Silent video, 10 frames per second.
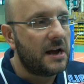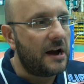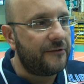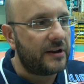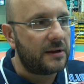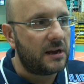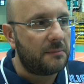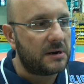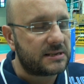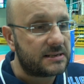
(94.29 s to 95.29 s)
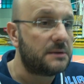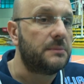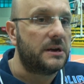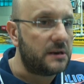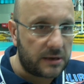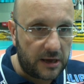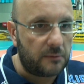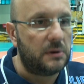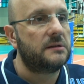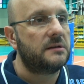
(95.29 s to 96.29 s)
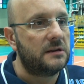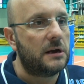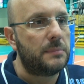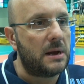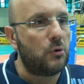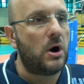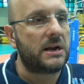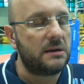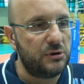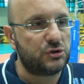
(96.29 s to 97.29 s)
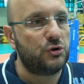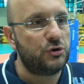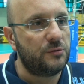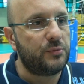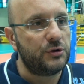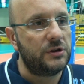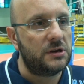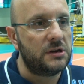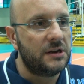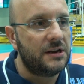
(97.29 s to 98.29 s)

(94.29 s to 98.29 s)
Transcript: a fare abbastanza bene, chiaramente abbiamo anche bisogno poi di